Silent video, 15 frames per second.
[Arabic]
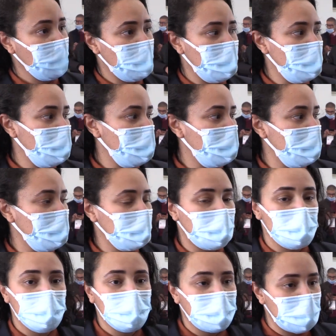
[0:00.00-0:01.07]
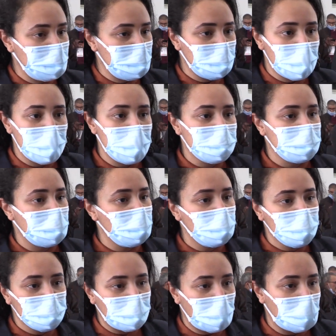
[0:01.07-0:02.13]
آه، كانوا الكلمات كانوا
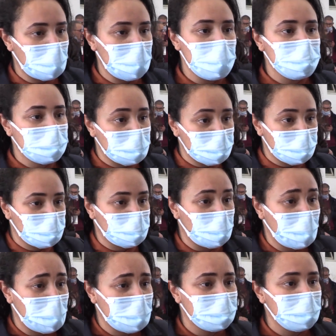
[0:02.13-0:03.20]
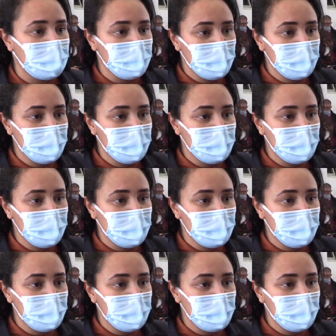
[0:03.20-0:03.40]
المداخلات كان التصويت